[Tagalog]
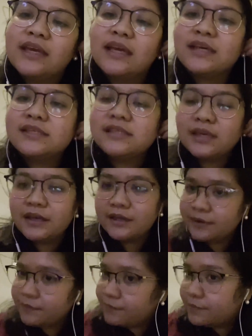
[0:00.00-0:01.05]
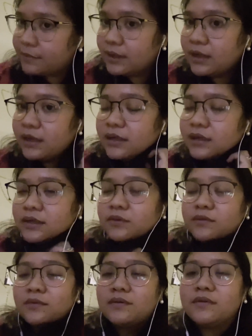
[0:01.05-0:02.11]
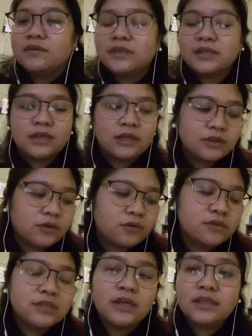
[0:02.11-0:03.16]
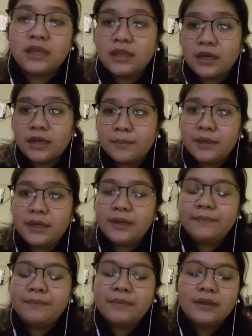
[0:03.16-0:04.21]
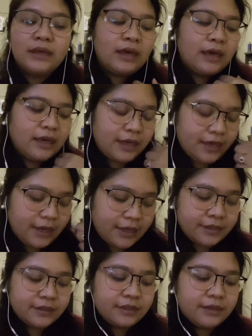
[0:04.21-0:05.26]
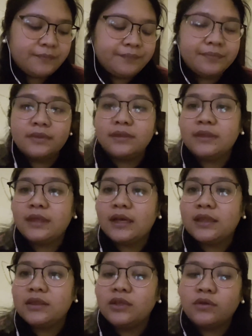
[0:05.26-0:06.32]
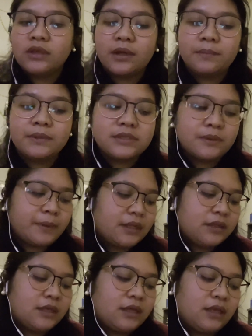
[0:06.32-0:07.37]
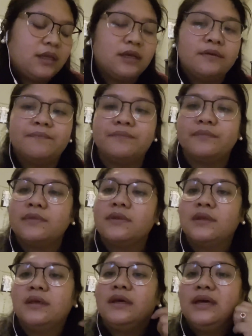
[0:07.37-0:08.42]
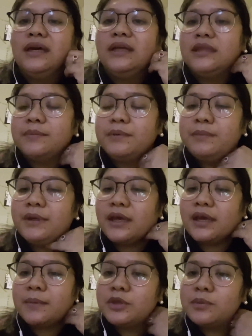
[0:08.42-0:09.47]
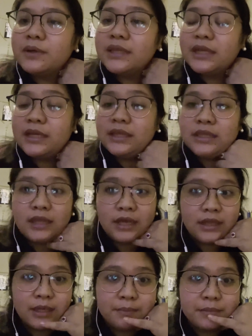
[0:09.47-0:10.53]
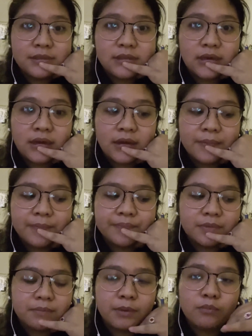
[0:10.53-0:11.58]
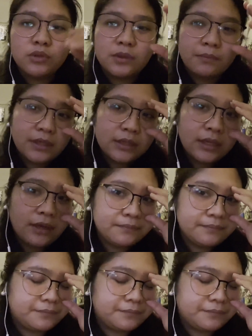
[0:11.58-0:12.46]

Kasi, nagsasangta ko sada na kami. And, nandito na kami sa parte na nag Nagbibigay kami ng mga naiintindihan namin sa mabuting balita.